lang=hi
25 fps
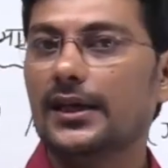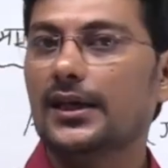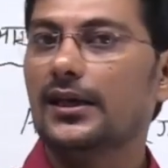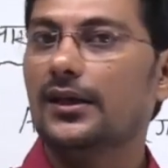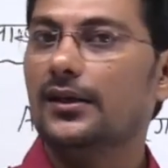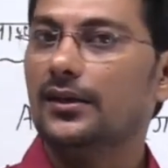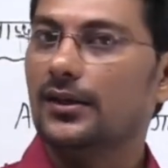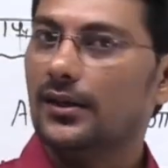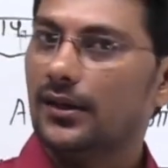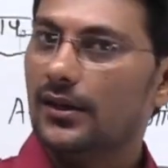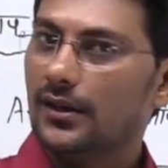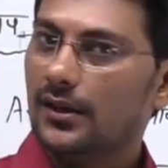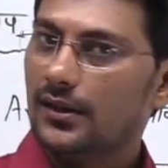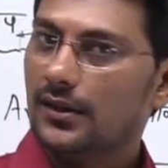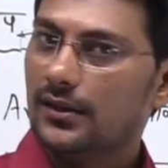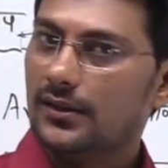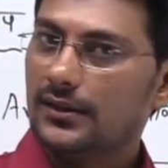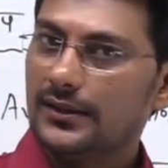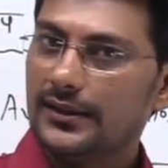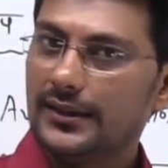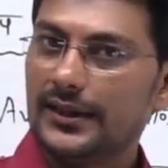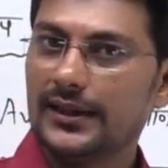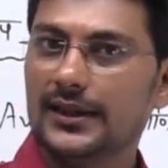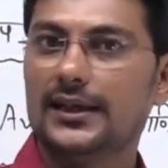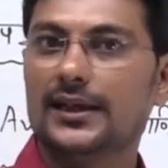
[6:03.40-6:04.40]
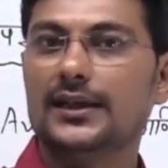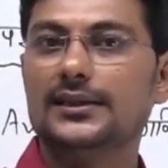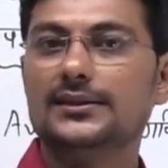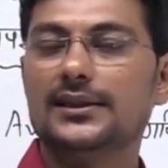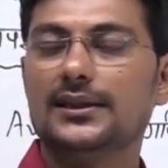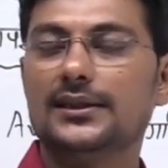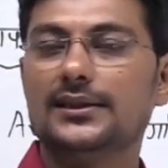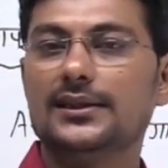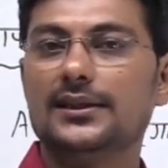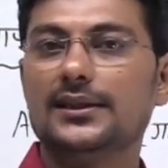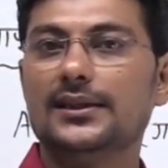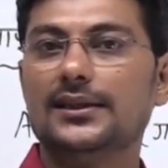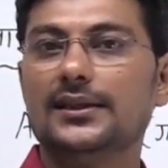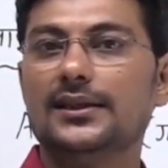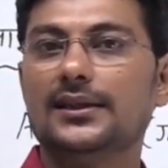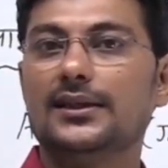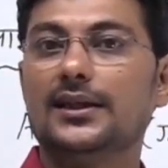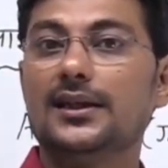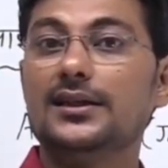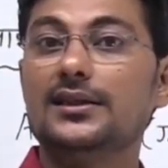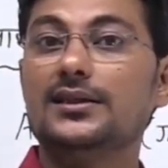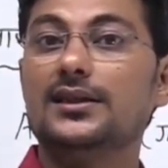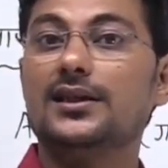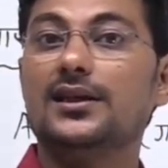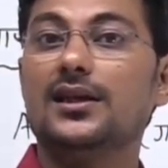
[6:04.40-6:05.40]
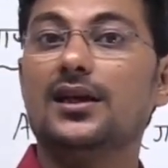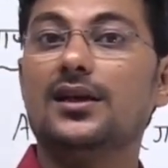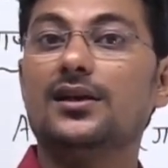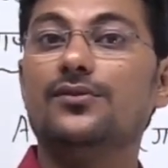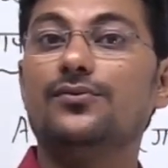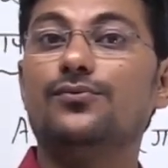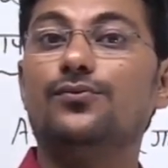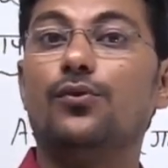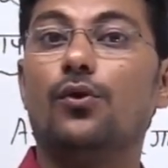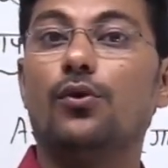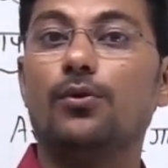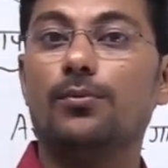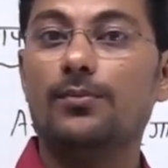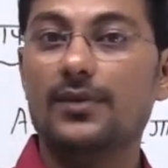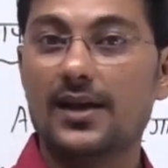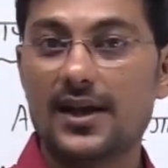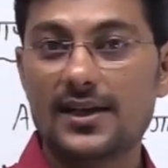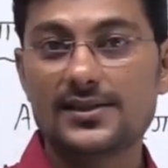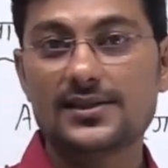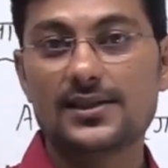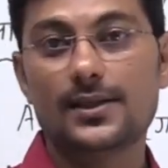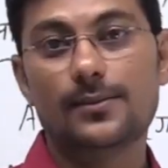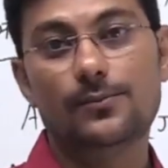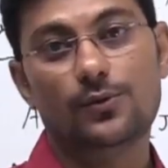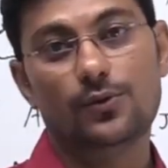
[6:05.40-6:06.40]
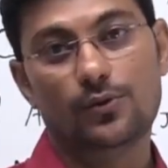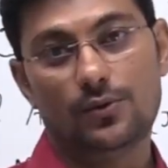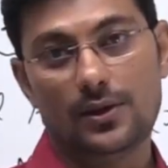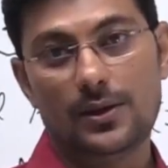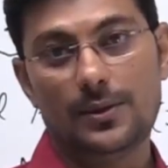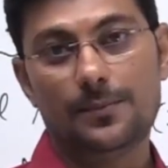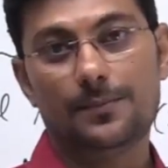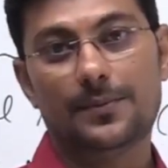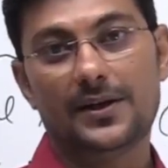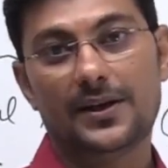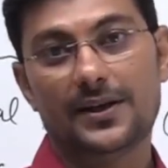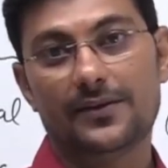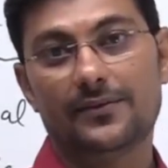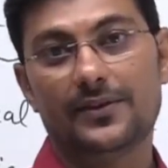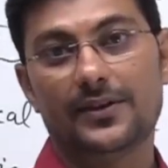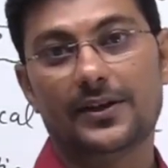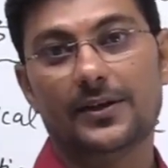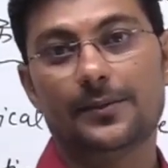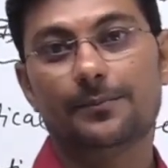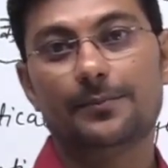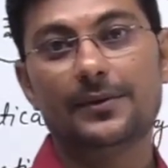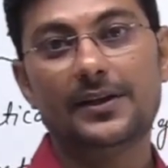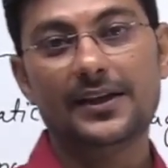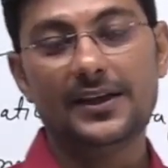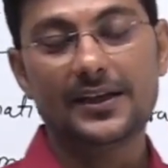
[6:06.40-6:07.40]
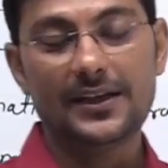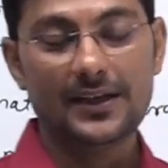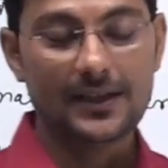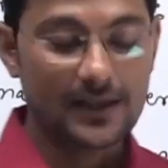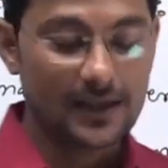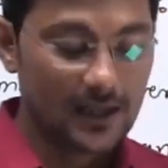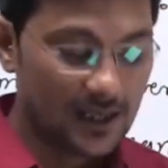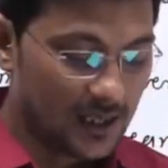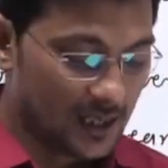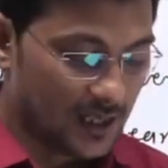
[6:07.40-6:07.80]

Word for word: uh, देखा जाता है कई तरीके के फॉर्मूलाज हम लोगों ने पढ़े हुए हैं पर लेकिन